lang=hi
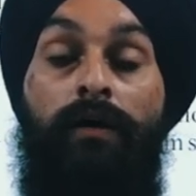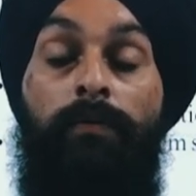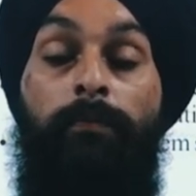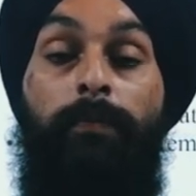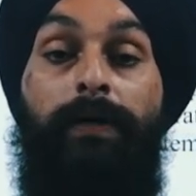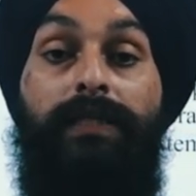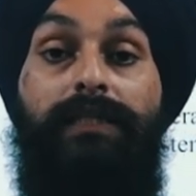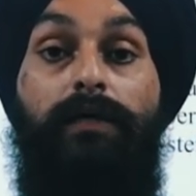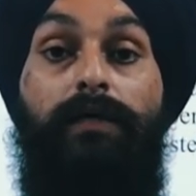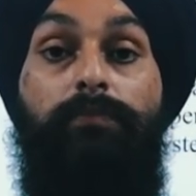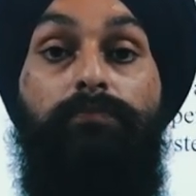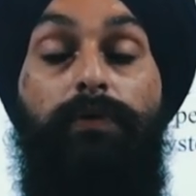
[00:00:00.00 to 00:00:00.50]

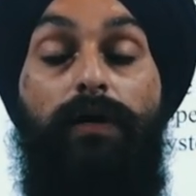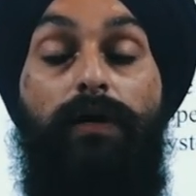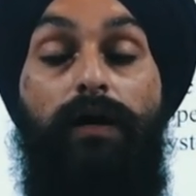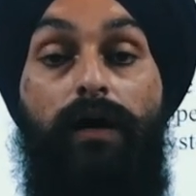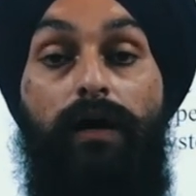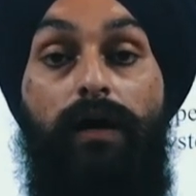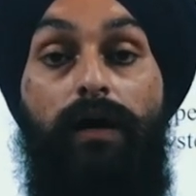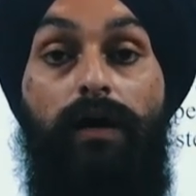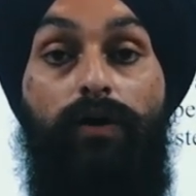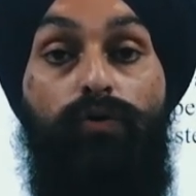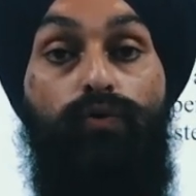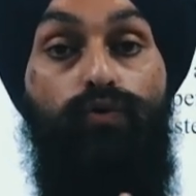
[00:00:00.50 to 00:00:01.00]
मतलब
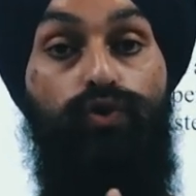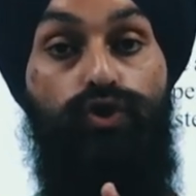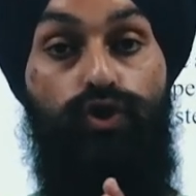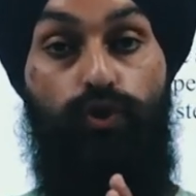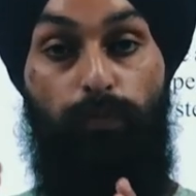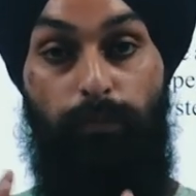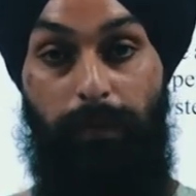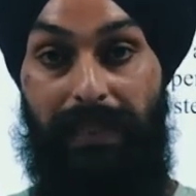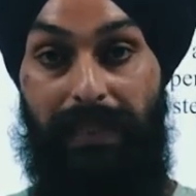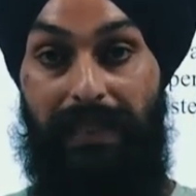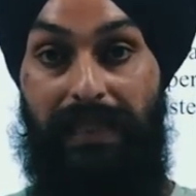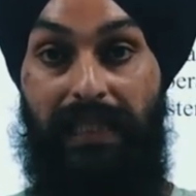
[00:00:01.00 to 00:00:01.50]
आ, कुछ
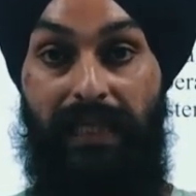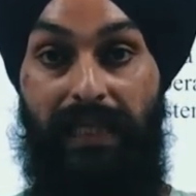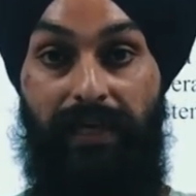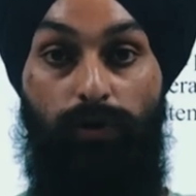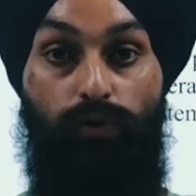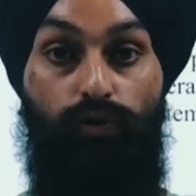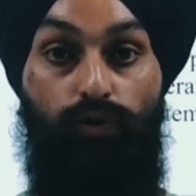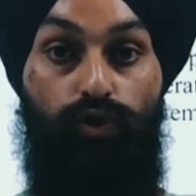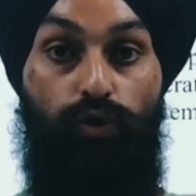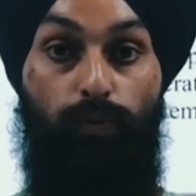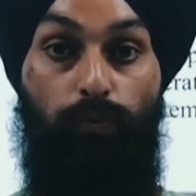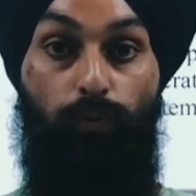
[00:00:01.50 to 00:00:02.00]
पतली
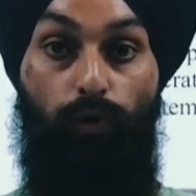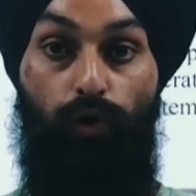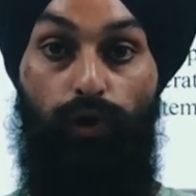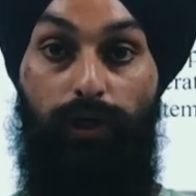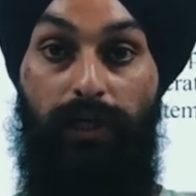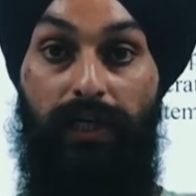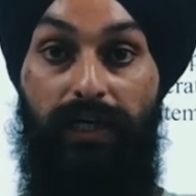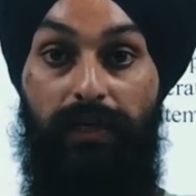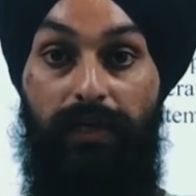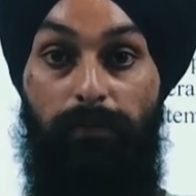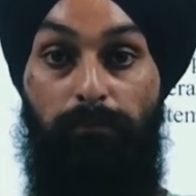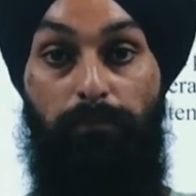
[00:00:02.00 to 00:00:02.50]
कुछ
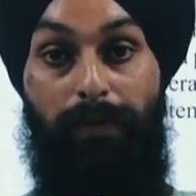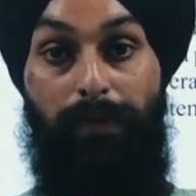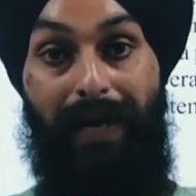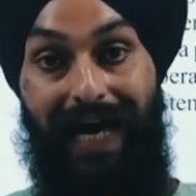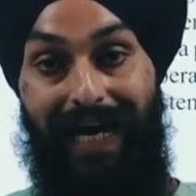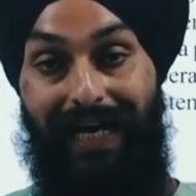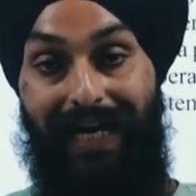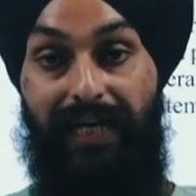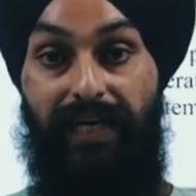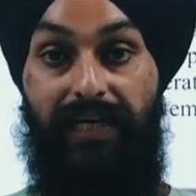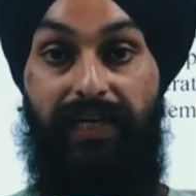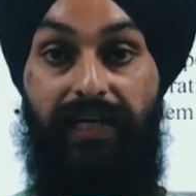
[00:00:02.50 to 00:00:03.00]
मोटी
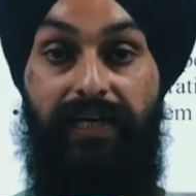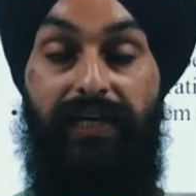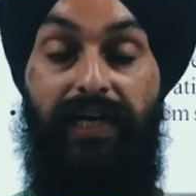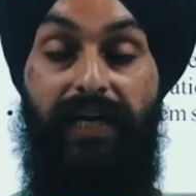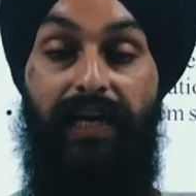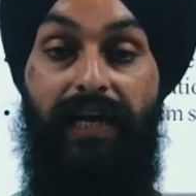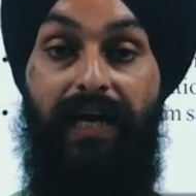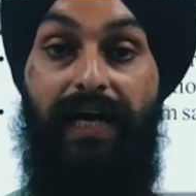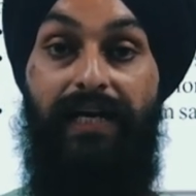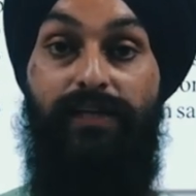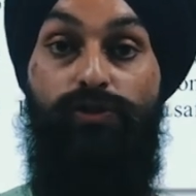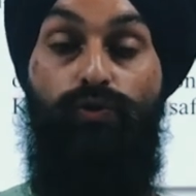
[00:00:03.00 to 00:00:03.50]
ब्लैक कलर की
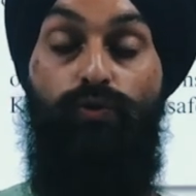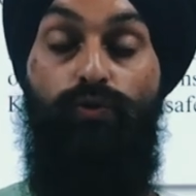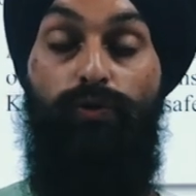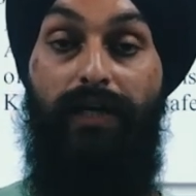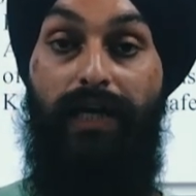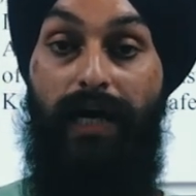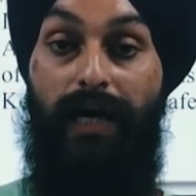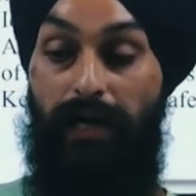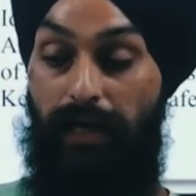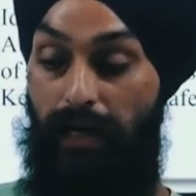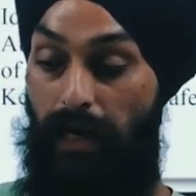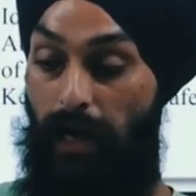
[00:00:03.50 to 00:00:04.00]
लाइंस होती
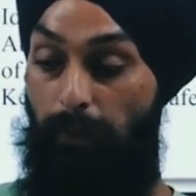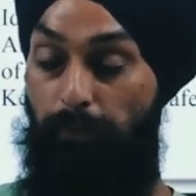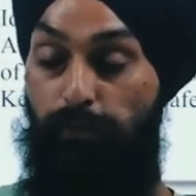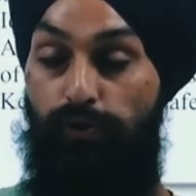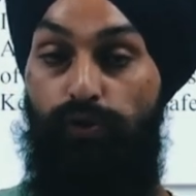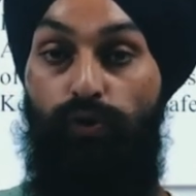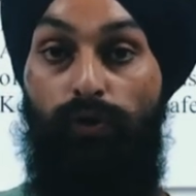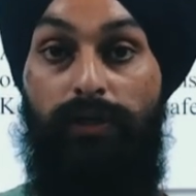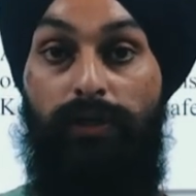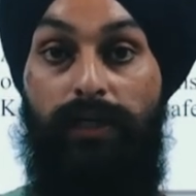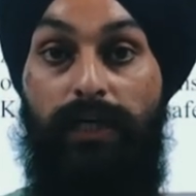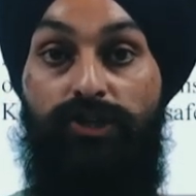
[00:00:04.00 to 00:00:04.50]
हैं अगर आप
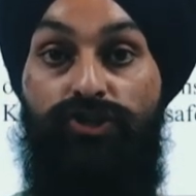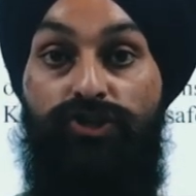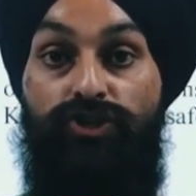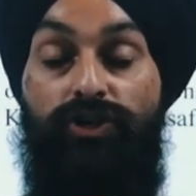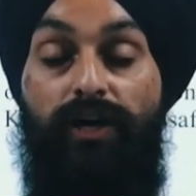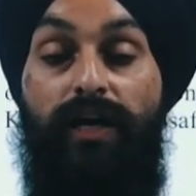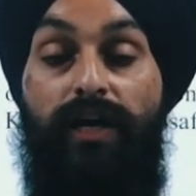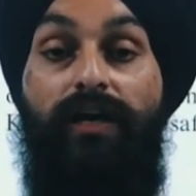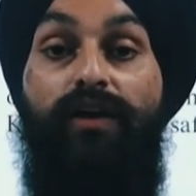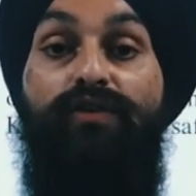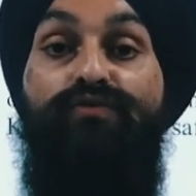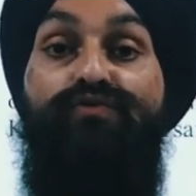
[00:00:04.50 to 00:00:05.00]
उसको टच
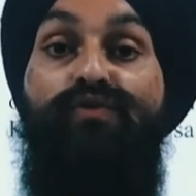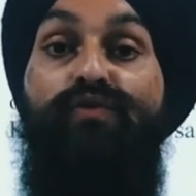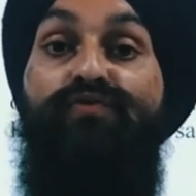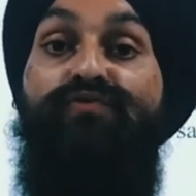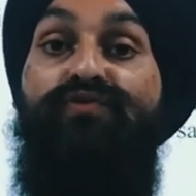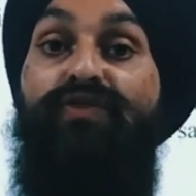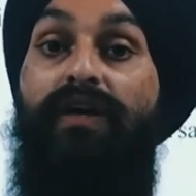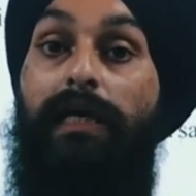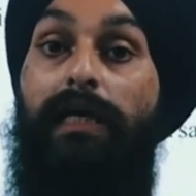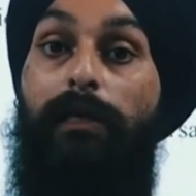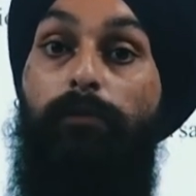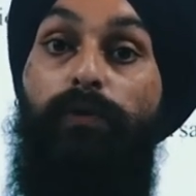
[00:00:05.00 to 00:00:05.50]
करेंगे वो
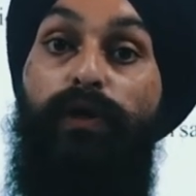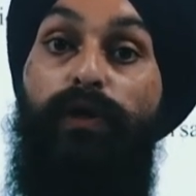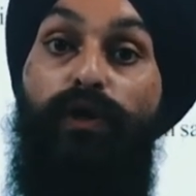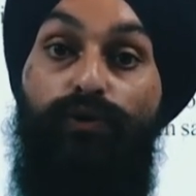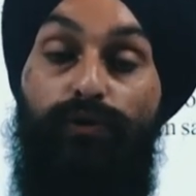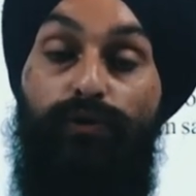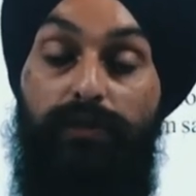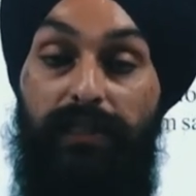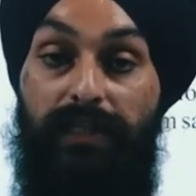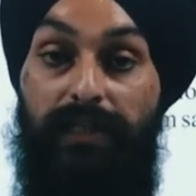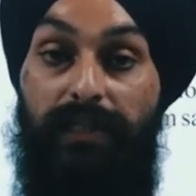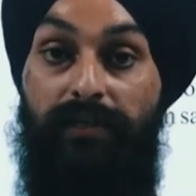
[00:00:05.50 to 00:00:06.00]
फील भी
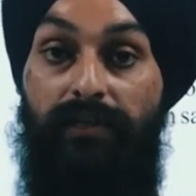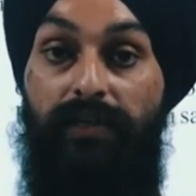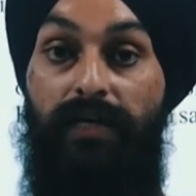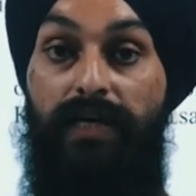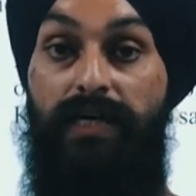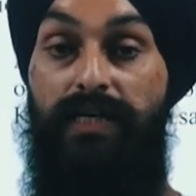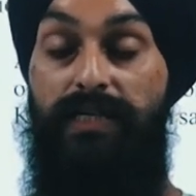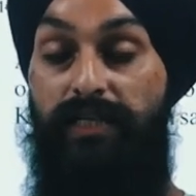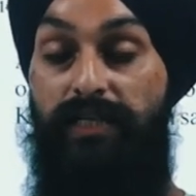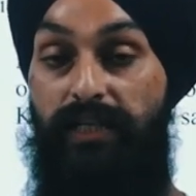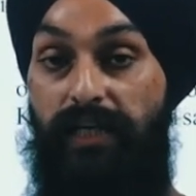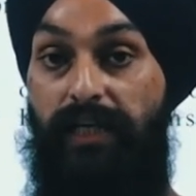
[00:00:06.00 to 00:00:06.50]
होती है
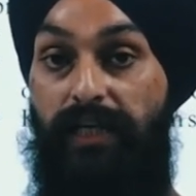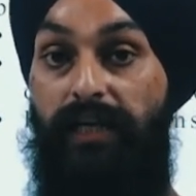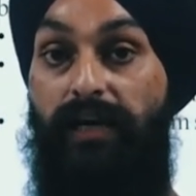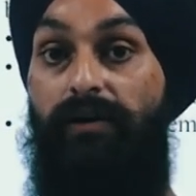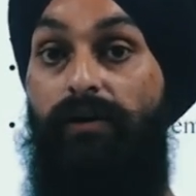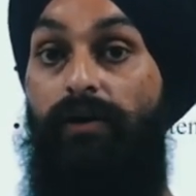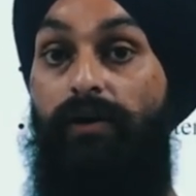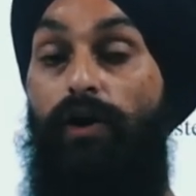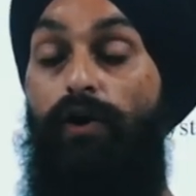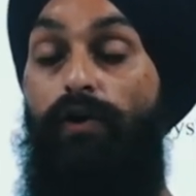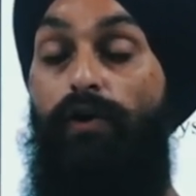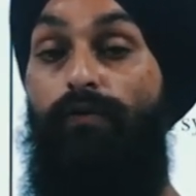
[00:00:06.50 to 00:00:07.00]
ठीक है
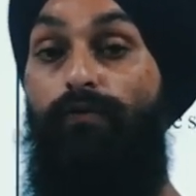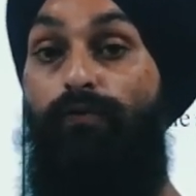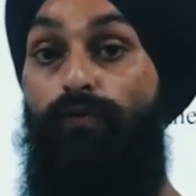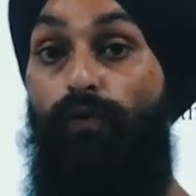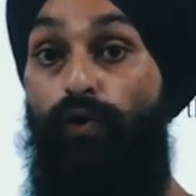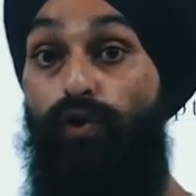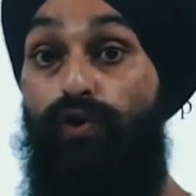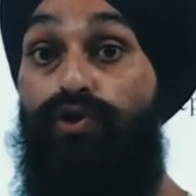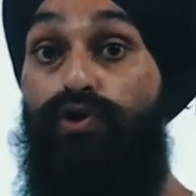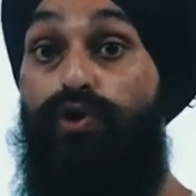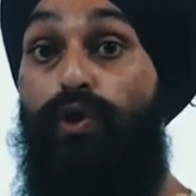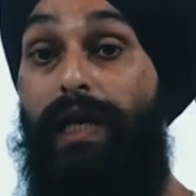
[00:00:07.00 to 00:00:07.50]

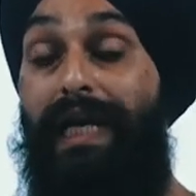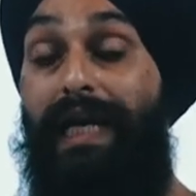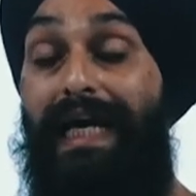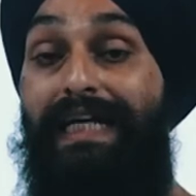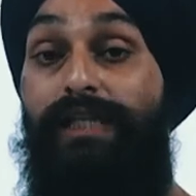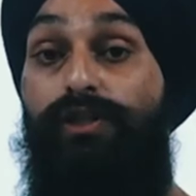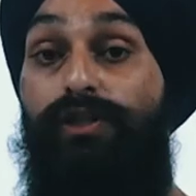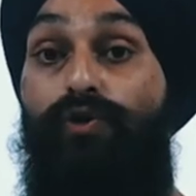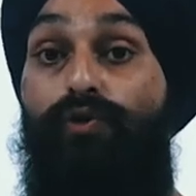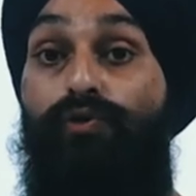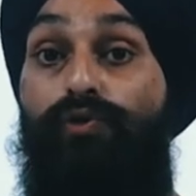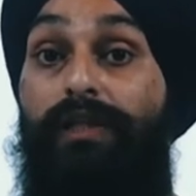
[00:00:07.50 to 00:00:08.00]
वो जो
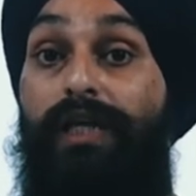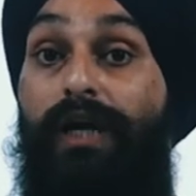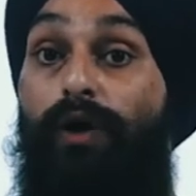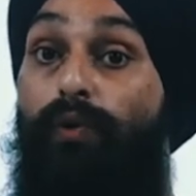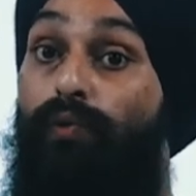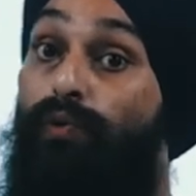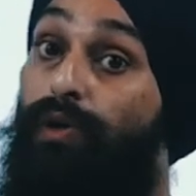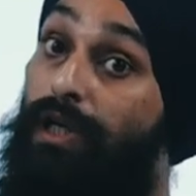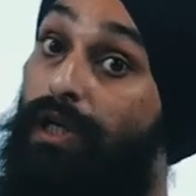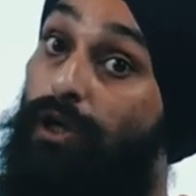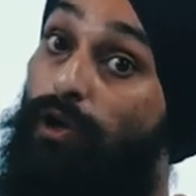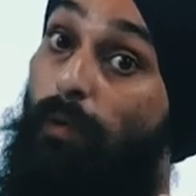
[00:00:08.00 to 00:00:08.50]
लाइंस होती है
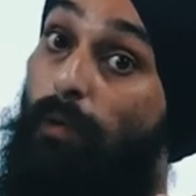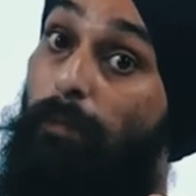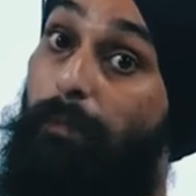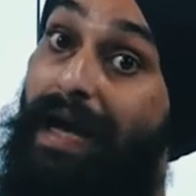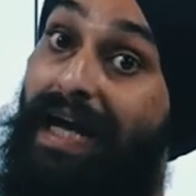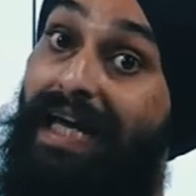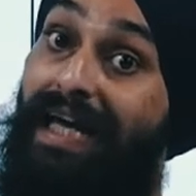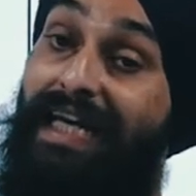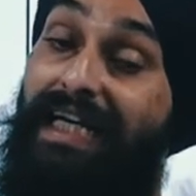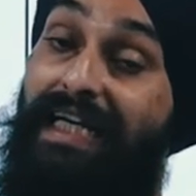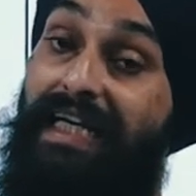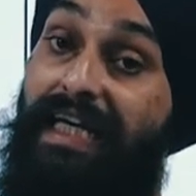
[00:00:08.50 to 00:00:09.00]
उन्हीं को
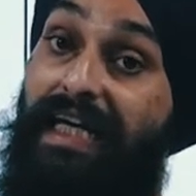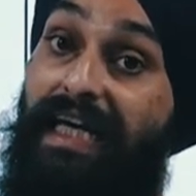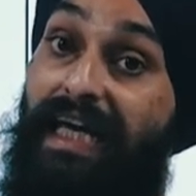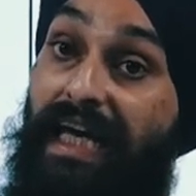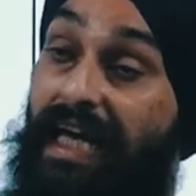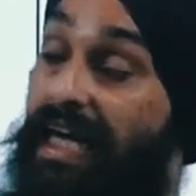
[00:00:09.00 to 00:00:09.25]
मैग्नेटिक